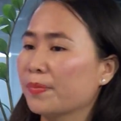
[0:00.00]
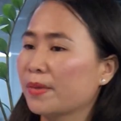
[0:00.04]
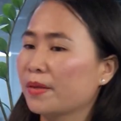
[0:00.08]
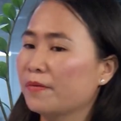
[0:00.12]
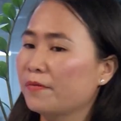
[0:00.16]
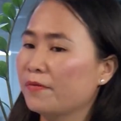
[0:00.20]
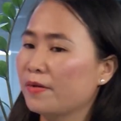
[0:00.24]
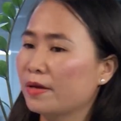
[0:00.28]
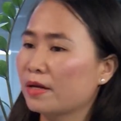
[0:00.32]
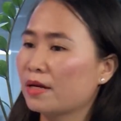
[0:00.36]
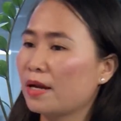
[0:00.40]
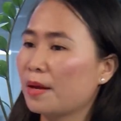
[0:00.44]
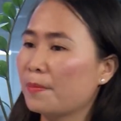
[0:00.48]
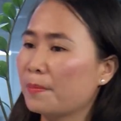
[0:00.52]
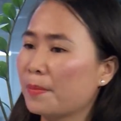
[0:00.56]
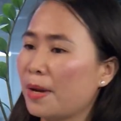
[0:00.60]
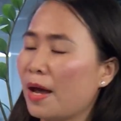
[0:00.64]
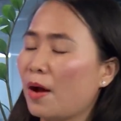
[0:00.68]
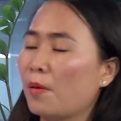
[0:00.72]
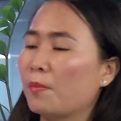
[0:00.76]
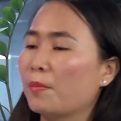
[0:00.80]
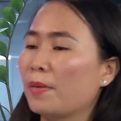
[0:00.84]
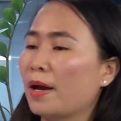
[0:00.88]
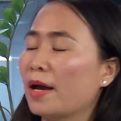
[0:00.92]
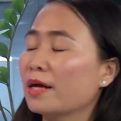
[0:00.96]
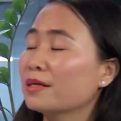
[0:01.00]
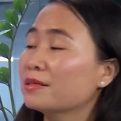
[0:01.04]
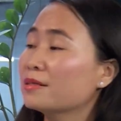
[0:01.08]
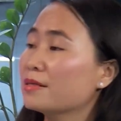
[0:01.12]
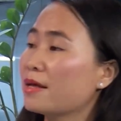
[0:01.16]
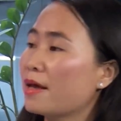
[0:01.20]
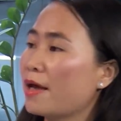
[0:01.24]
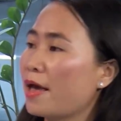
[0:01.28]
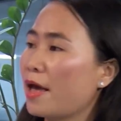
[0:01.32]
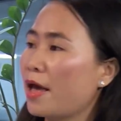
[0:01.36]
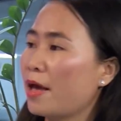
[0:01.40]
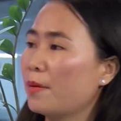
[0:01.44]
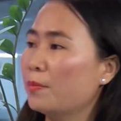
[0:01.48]
Việt Nam đồng
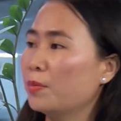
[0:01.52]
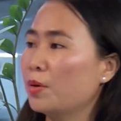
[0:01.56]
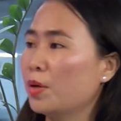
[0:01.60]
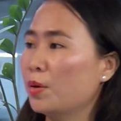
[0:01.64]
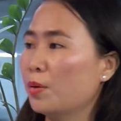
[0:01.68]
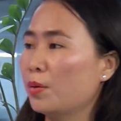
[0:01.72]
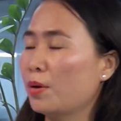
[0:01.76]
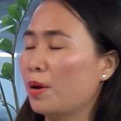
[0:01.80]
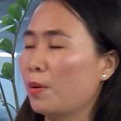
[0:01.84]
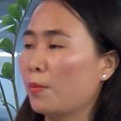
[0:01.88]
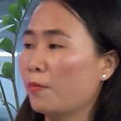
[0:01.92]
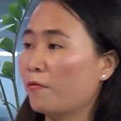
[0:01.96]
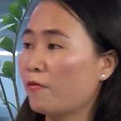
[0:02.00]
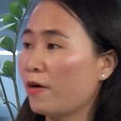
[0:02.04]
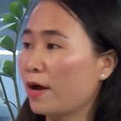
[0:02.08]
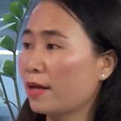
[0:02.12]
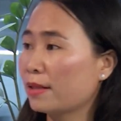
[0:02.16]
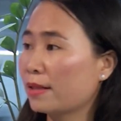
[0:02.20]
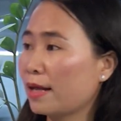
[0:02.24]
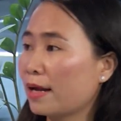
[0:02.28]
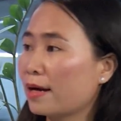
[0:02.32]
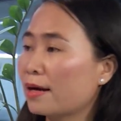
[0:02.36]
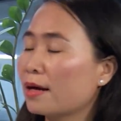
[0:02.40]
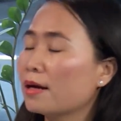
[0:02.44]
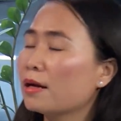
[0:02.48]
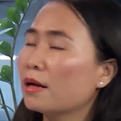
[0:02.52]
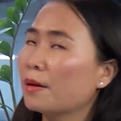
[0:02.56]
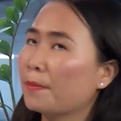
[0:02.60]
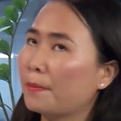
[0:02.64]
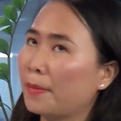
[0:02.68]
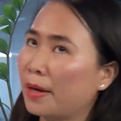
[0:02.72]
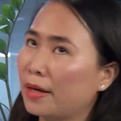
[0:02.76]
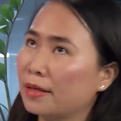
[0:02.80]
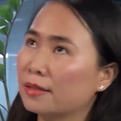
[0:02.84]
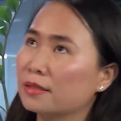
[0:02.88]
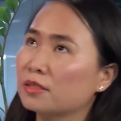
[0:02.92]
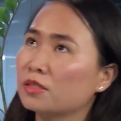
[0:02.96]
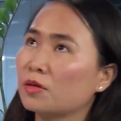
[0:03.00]
HCM đều đồng pha tăng rất là
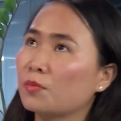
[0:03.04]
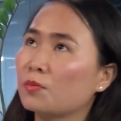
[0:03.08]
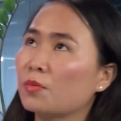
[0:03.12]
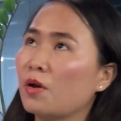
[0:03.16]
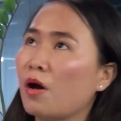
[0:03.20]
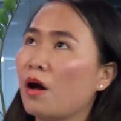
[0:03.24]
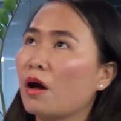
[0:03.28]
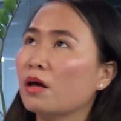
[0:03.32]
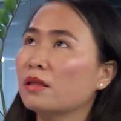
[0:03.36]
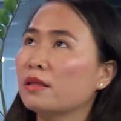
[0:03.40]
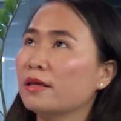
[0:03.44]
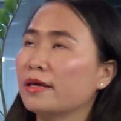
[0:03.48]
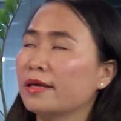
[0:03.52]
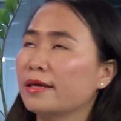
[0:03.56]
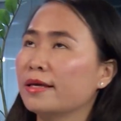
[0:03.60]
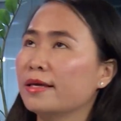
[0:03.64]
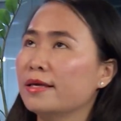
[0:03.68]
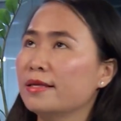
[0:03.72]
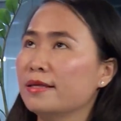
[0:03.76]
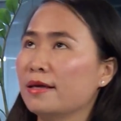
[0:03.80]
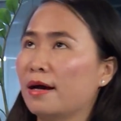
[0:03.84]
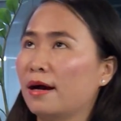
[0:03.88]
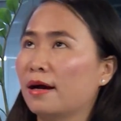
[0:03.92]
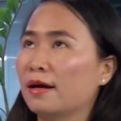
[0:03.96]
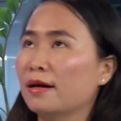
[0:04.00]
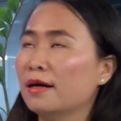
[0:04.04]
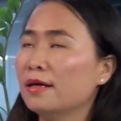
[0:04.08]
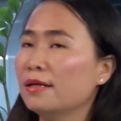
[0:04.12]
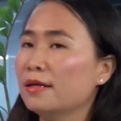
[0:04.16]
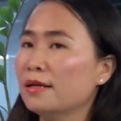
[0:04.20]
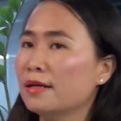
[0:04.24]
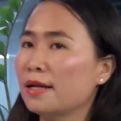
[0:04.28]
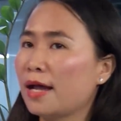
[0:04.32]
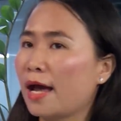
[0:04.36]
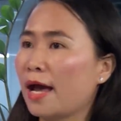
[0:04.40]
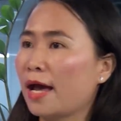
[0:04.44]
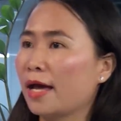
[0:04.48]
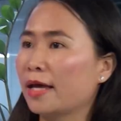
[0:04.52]
mạnh trong đó thì ghi nhận
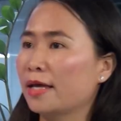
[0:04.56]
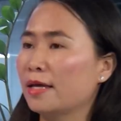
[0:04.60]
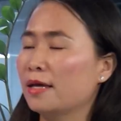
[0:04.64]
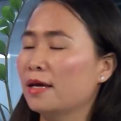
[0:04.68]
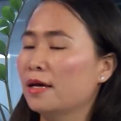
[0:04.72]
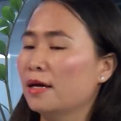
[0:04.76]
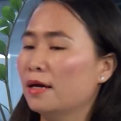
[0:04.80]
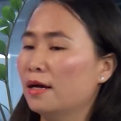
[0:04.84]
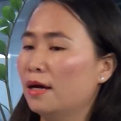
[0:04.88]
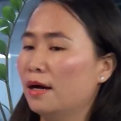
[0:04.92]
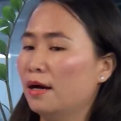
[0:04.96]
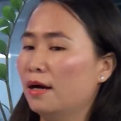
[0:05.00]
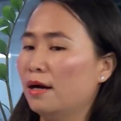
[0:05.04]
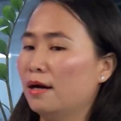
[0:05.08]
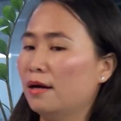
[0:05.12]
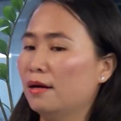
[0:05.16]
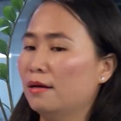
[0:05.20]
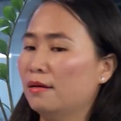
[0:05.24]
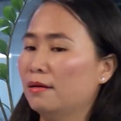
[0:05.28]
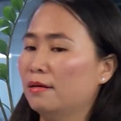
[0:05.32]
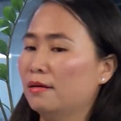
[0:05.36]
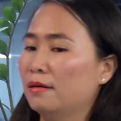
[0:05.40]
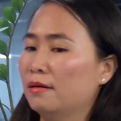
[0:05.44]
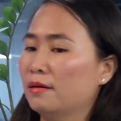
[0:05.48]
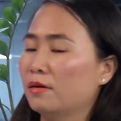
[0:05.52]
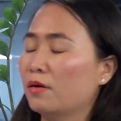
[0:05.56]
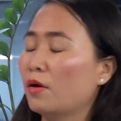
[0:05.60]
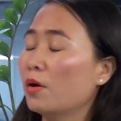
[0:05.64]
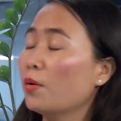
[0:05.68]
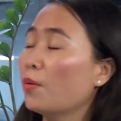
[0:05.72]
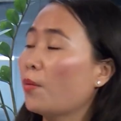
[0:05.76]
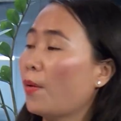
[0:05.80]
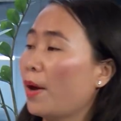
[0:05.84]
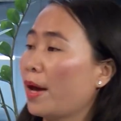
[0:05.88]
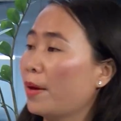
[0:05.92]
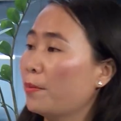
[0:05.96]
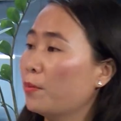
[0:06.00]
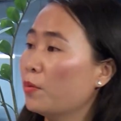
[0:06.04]
SSI à, ờ, khối
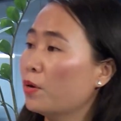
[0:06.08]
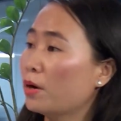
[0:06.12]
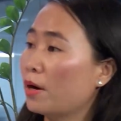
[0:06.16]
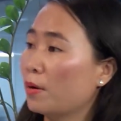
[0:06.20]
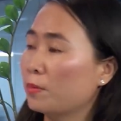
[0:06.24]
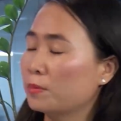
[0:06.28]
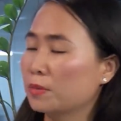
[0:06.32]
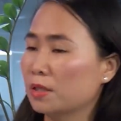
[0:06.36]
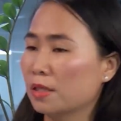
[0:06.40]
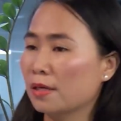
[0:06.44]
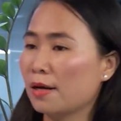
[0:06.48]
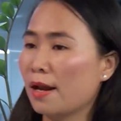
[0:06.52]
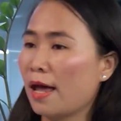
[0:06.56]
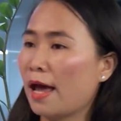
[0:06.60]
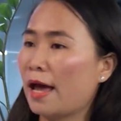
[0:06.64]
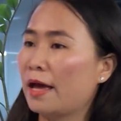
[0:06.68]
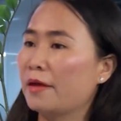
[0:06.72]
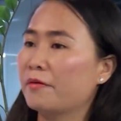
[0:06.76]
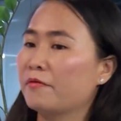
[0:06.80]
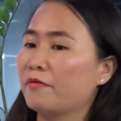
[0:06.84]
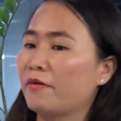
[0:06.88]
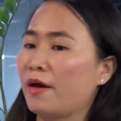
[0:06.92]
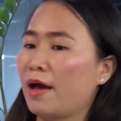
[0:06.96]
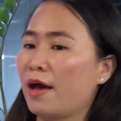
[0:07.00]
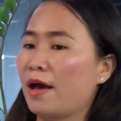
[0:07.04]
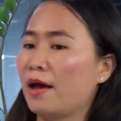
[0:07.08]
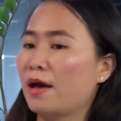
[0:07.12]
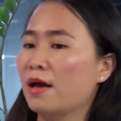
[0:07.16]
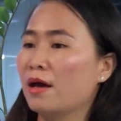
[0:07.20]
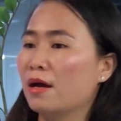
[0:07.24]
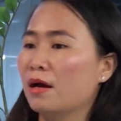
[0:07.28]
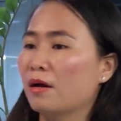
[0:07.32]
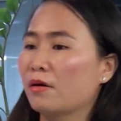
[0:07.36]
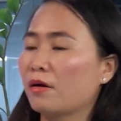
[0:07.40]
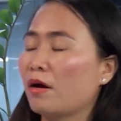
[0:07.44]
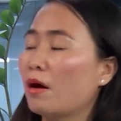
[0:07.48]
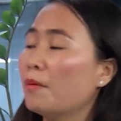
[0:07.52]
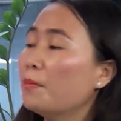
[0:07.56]
ngoại mua rồng trở lại và
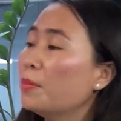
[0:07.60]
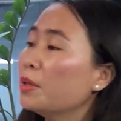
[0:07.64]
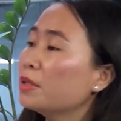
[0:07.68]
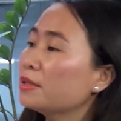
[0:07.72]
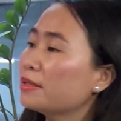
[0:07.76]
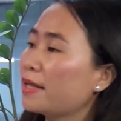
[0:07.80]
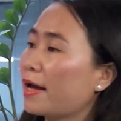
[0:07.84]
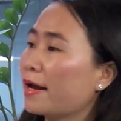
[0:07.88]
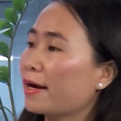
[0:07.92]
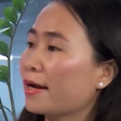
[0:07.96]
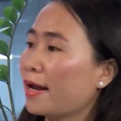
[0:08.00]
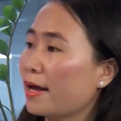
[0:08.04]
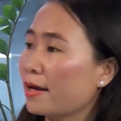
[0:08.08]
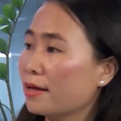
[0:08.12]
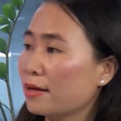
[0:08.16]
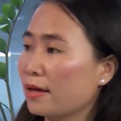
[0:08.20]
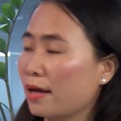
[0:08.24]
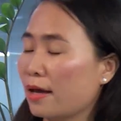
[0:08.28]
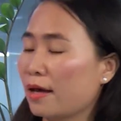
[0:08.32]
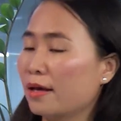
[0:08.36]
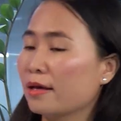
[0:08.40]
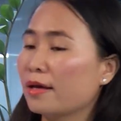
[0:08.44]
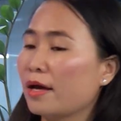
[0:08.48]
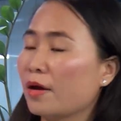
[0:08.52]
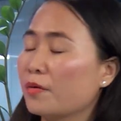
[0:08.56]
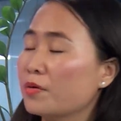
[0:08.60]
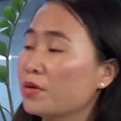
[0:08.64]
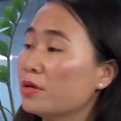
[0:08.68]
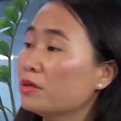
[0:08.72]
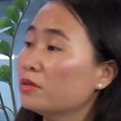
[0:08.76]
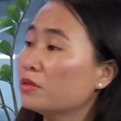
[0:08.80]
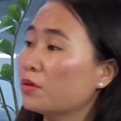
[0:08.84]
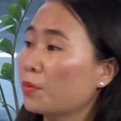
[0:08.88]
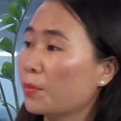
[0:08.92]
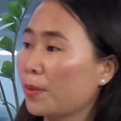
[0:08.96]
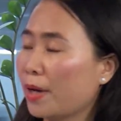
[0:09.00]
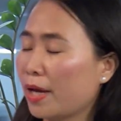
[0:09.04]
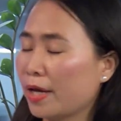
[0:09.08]
có mức tăng đáng kể cao nhất
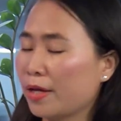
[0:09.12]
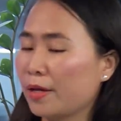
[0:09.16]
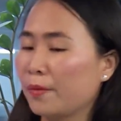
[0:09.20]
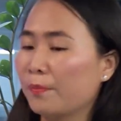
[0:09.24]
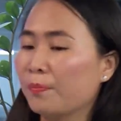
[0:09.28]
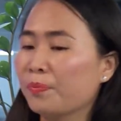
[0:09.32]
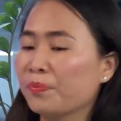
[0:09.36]
trong ngày